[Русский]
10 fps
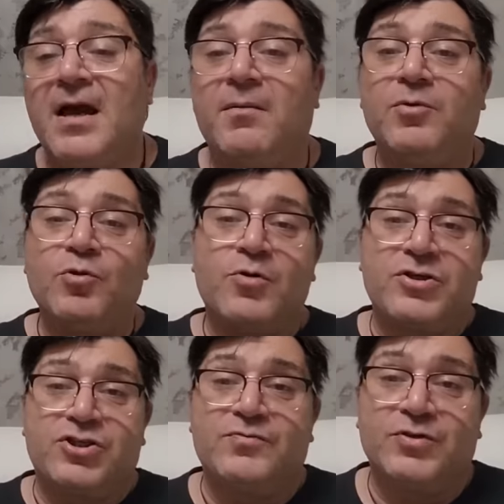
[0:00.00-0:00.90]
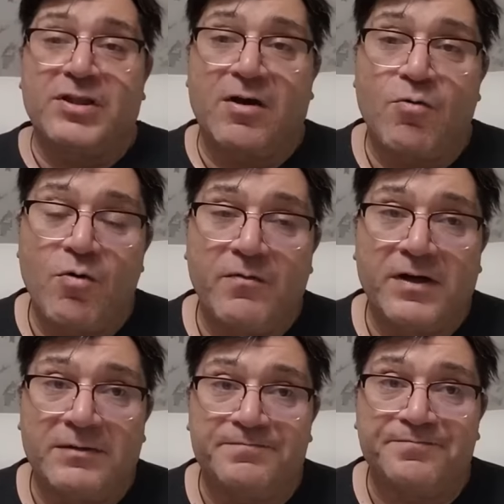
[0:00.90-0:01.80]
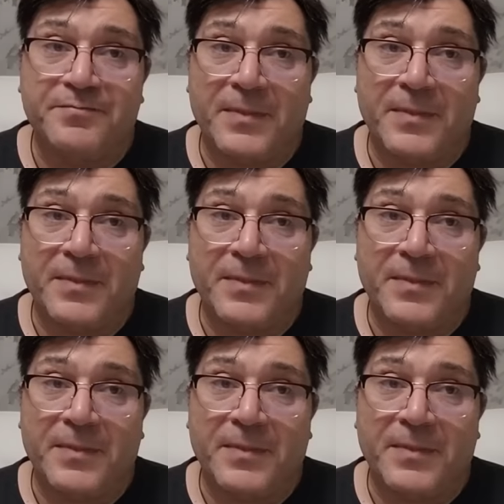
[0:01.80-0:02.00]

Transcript: много чего такого,